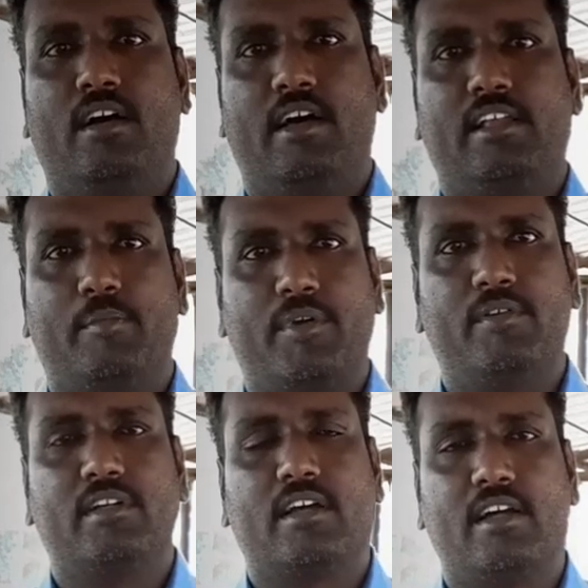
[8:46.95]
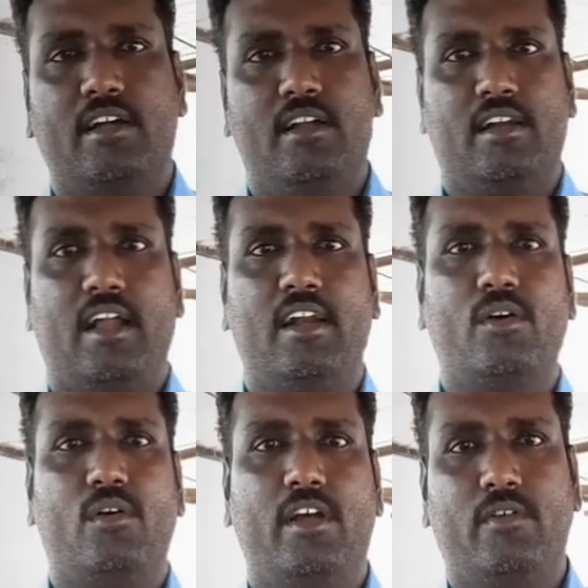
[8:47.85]
அதுக்கப்புறம் வந்து
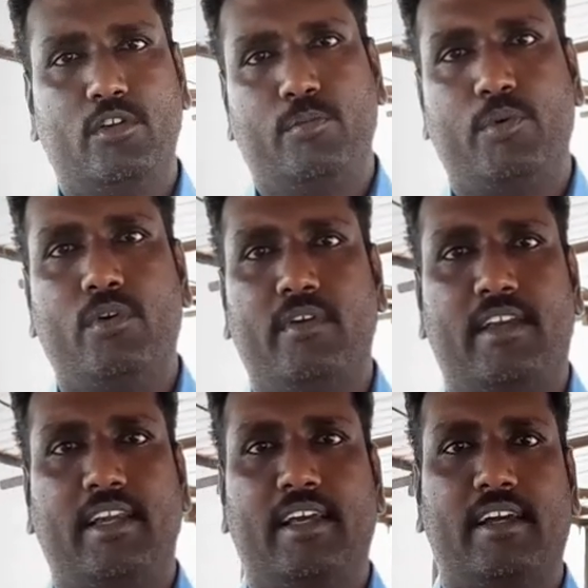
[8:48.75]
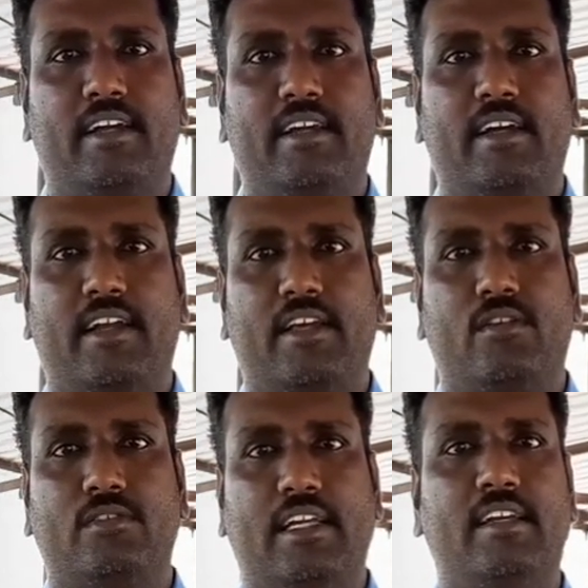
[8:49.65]
நாட்டுக்கோழிக்கு வந்து பியூர் வெரைட்டி எங்ககிட்ட
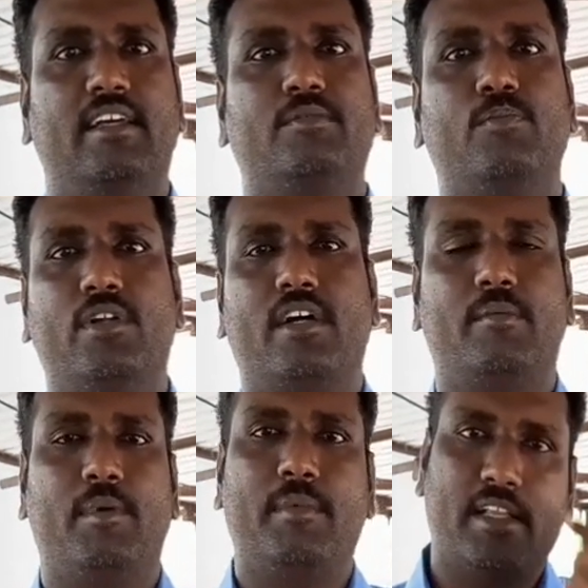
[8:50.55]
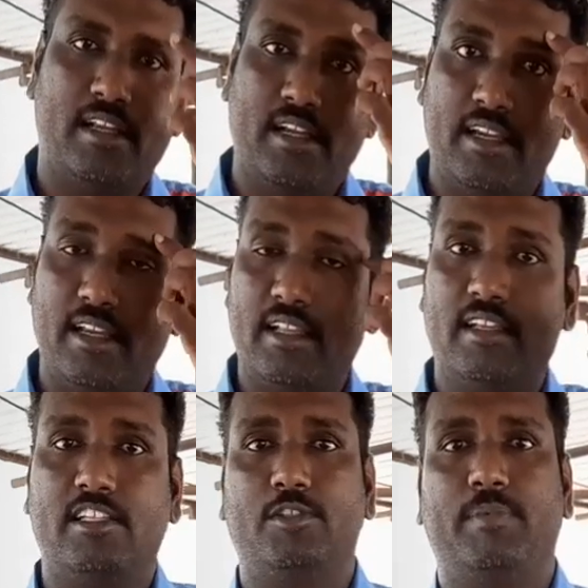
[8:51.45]
கிடைக்கும் சண்டேஸ் புதன்கிழமை மட்டும் ரெண்டு நாள்
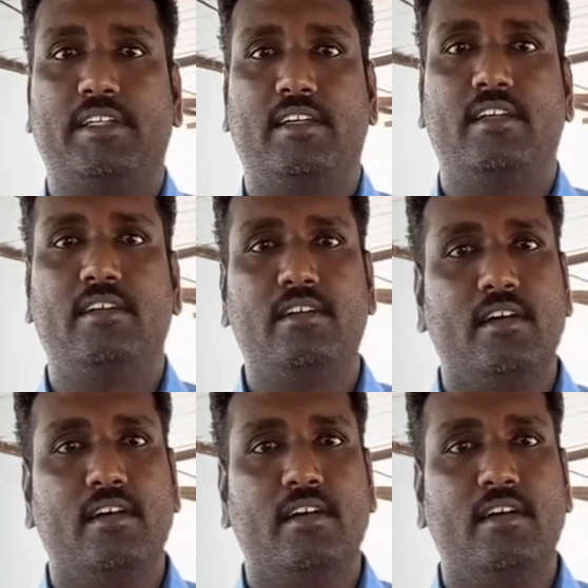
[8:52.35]
தான் அது ஸ்பெஷலு